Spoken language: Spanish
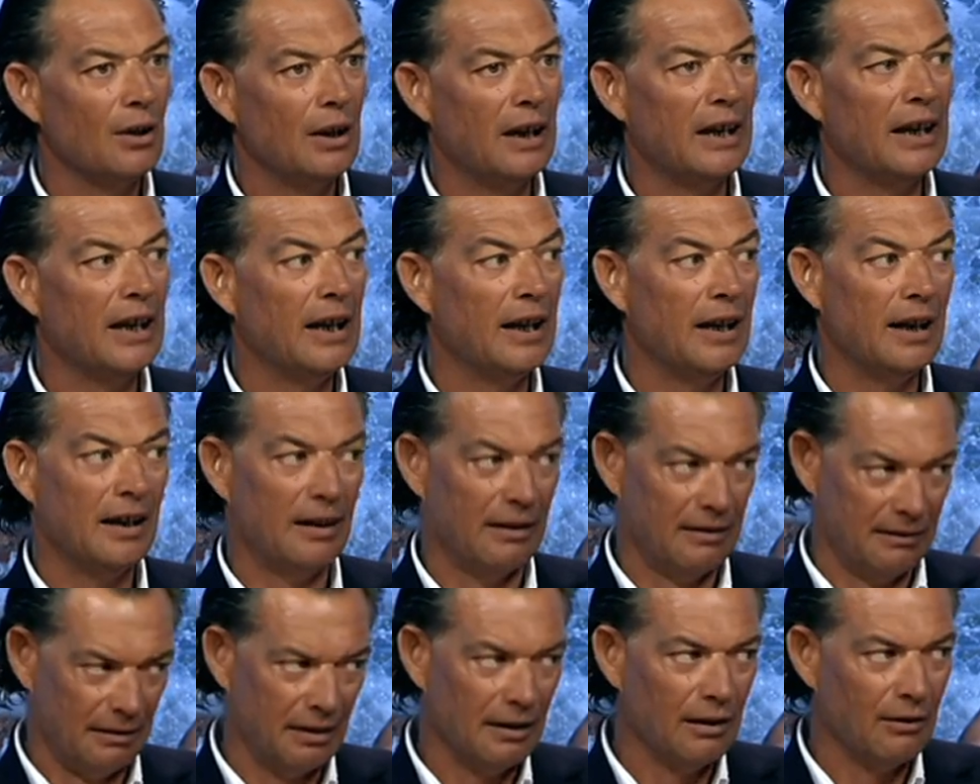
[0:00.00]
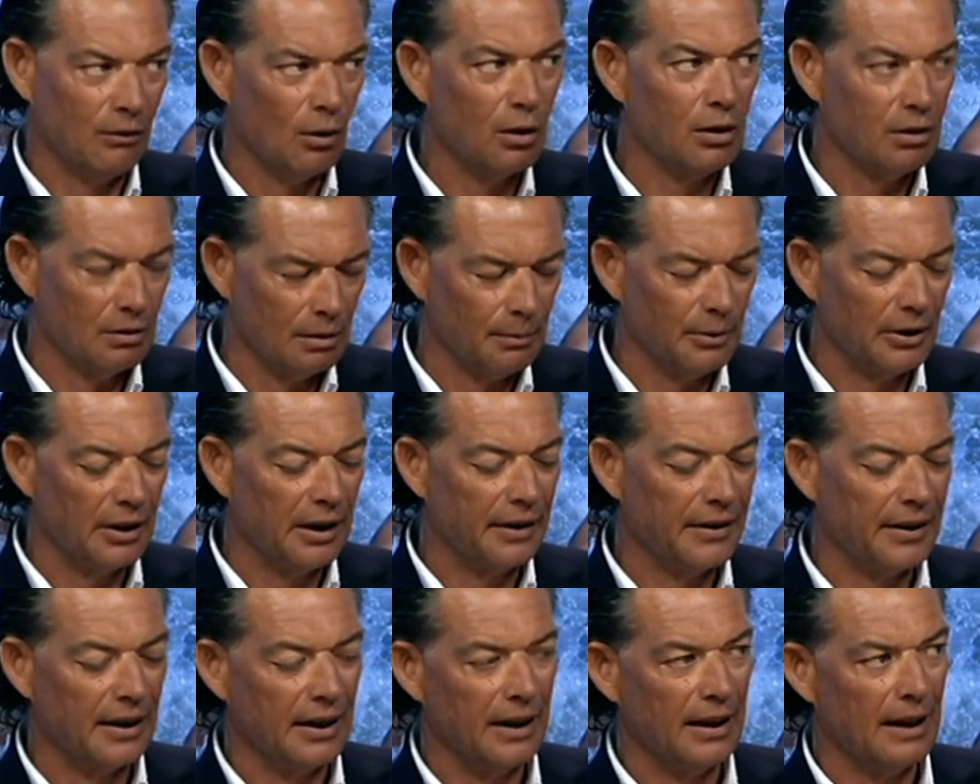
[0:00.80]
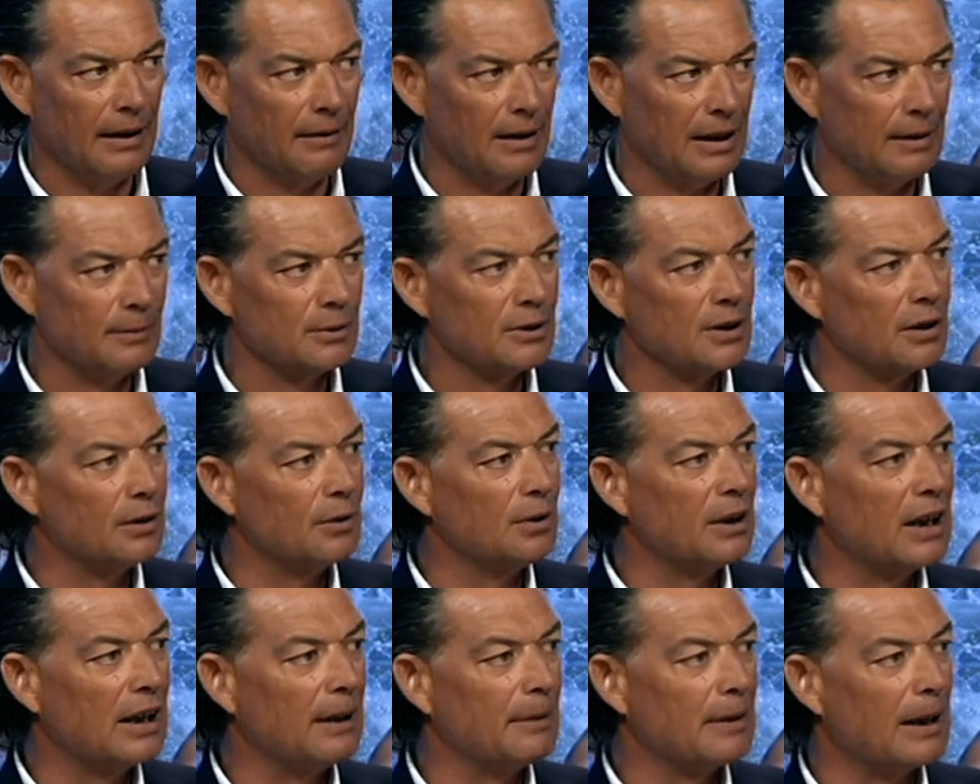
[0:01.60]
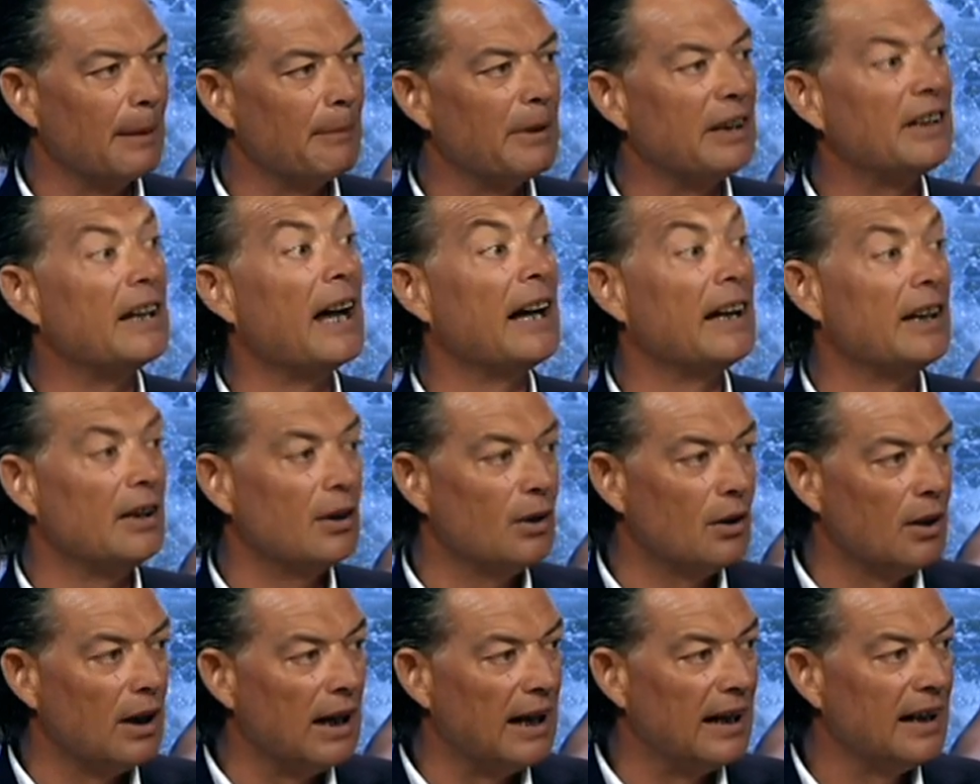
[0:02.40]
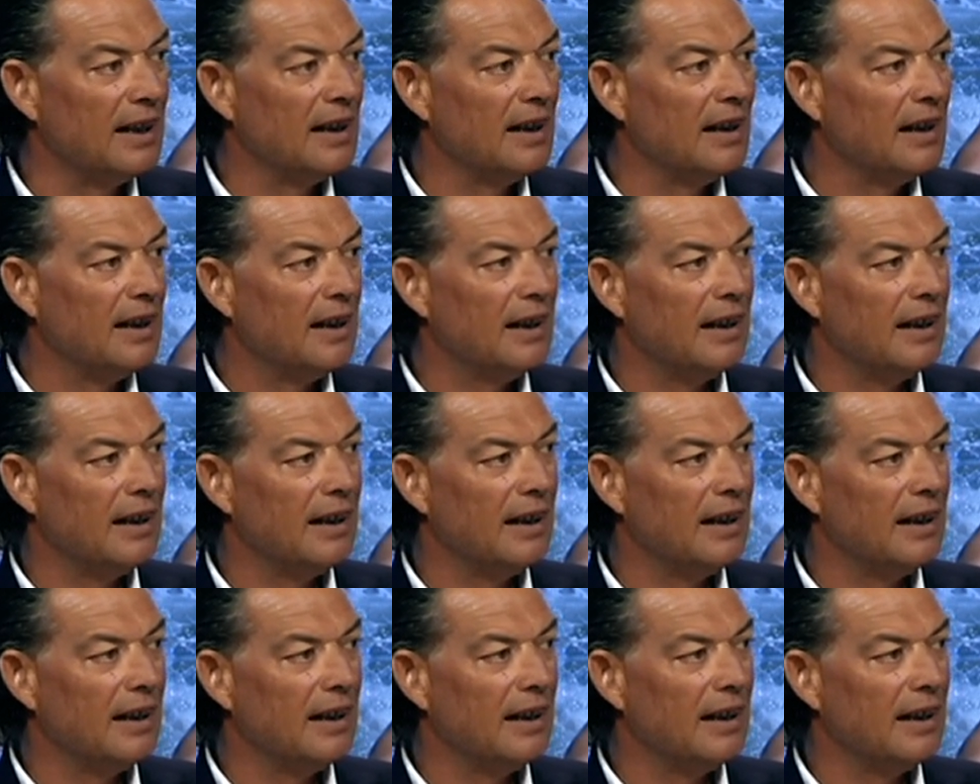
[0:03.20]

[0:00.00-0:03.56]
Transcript: eh, luego como dice, hablamos de tu hija, también de Ainhoa,